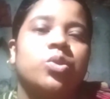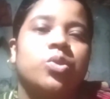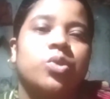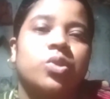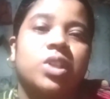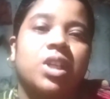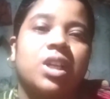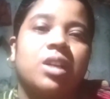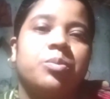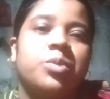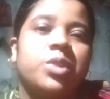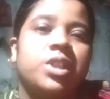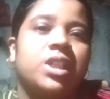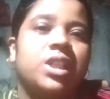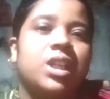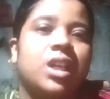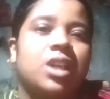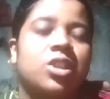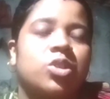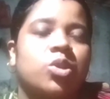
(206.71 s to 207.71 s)
সোশ্যাল
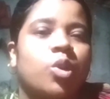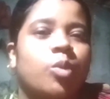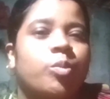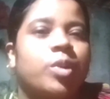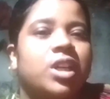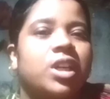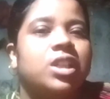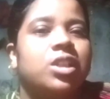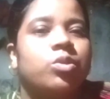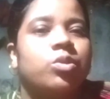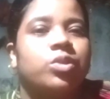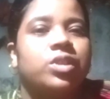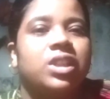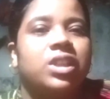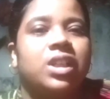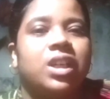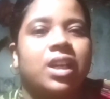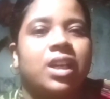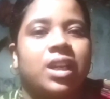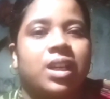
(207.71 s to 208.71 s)
মিডিয়া সবারই
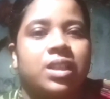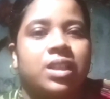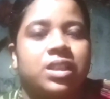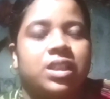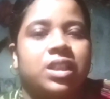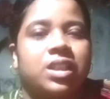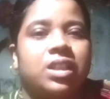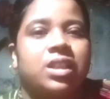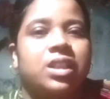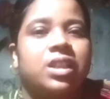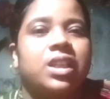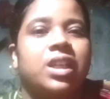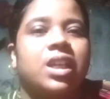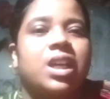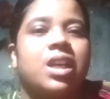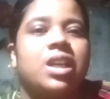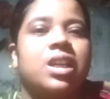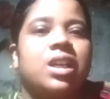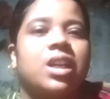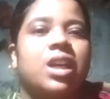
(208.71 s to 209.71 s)
অধিকার আছে
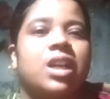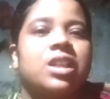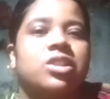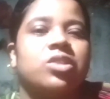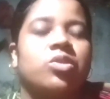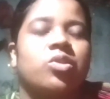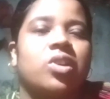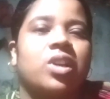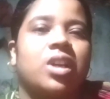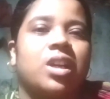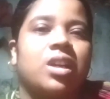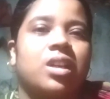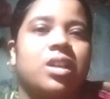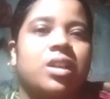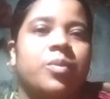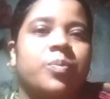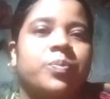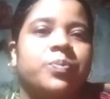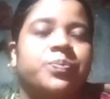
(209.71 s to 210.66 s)
এখানে কাজ করার